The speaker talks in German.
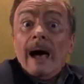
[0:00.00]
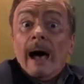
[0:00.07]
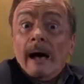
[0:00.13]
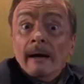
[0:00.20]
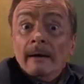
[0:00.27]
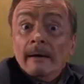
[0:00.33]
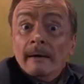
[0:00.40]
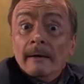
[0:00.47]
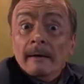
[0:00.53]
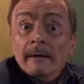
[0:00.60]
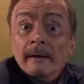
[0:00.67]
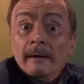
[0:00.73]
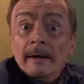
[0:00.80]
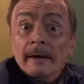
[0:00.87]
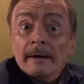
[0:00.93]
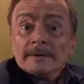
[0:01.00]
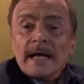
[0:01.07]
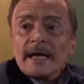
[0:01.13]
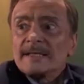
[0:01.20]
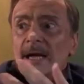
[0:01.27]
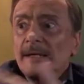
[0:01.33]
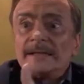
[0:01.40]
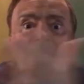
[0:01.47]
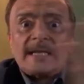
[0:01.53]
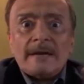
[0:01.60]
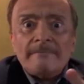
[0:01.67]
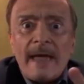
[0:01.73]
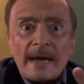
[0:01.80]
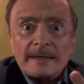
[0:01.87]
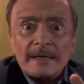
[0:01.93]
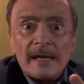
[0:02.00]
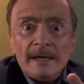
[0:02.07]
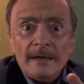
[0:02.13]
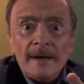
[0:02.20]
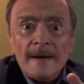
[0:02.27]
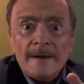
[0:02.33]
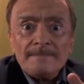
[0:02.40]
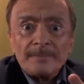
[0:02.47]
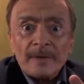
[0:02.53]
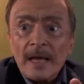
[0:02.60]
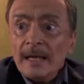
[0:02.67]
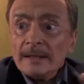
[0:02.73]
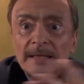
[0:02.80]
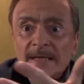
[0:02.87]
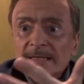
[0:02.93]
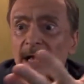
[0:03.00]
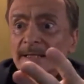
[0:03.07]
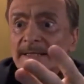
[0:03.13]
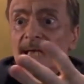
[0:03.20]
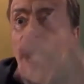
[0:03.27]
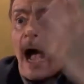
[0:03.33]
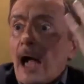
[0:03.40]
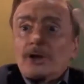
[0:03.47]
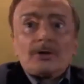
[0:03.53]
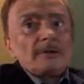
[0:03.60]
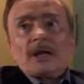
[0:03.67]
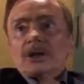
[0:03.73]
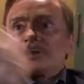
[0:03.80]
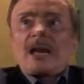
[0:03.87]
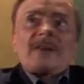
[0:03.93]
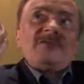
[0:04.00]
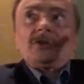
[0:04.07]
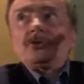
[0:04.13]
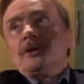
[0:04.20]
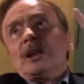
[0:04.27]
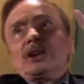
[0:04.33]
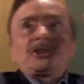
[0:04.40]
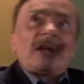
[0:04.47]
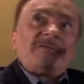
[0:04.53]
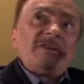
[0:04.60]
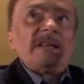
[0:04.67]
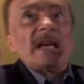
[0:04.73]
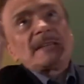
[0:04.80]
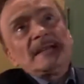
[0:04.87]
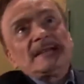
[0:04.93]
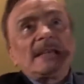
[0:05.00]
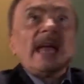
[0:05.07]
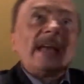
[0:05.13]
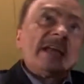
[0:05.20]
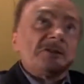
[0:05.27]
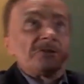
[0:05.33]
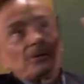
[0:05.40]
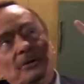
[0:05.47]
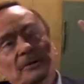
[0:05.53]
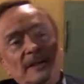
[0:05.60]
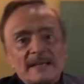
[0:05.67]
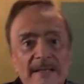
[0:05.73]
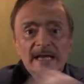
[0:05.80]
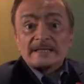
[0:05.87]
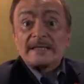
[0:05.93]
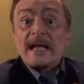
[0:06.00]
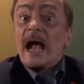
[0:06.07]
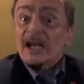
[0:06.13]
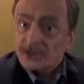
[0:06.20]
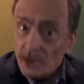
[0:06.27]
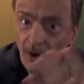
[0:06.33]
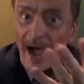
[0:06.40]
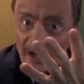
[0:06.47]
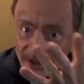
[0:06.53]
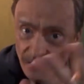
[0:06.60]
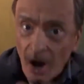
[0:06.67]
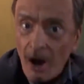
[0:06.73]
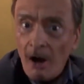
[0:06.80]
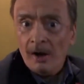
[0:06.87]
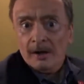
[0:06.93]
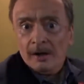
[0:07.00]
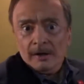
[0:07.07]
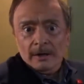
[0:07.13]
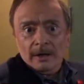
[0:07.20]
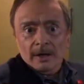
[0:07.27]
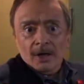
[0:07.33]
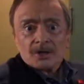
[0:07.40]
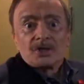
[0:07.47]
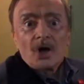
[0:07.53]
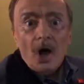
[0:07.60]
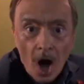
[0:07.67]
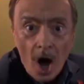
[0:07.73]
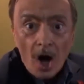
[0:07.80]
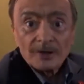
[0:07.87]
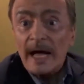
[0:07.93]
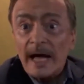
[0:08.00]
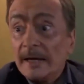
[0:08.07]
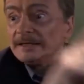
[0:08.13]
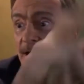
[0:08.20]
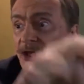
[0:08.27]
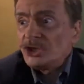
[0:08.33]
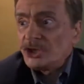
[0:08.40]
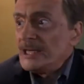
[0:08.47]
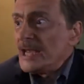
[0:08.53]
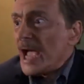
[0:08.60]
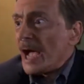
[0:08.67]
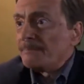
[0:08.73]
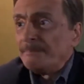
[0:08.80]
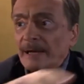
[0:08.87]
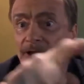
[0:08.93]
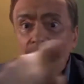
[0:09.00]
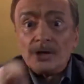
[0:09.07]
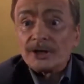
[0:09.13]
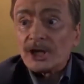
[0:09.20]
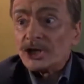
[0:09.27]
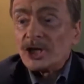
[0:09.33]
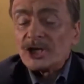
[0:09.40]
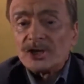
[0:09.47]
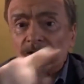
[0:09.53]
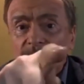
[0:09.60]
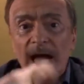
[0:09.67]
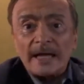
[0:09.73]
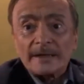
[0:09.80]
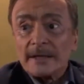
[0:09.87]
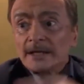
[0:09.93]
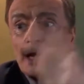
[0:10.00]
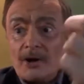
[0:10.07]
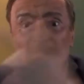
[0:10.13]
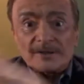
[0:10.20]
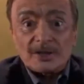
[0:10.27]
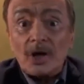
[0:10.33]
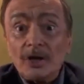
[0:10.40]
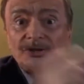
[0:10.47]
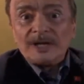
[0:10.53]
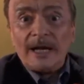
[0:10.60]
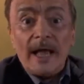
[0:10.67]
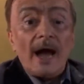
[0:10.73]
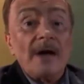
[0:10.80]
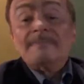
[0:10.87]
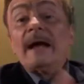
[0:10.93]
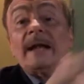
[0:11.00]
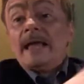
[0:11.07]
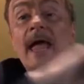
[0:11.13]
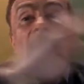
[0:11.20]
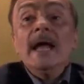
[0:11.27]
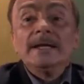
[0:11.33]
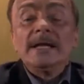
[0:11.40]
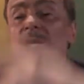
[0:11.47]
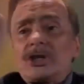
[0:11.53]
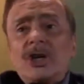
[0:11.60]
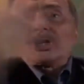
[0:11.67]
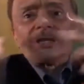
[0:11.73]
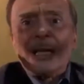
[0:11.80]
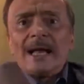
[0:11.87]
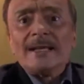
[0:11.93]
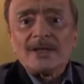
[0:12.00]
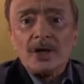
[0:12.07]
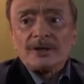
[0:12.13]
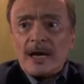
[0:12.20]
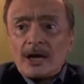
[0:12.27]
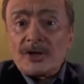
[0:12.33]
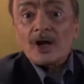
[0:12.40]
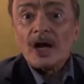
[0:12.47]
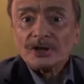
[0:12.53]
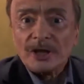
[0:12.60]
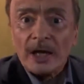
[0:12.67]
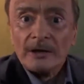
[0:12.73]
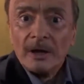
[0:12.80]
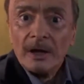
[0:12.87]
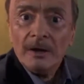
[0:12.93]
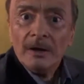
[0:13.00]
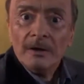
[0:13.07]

Ach, da sagt diese Merkel, da sagt sie, ah, Todesstrafe, Todesstrafe, das ist gegen Grundgesetz. Ah, so, ah, so. So, dann ich ziehe ab meine türkischen Soldaten aus Deutschland, äh, meine türkischen Landsleute aus Deutschland.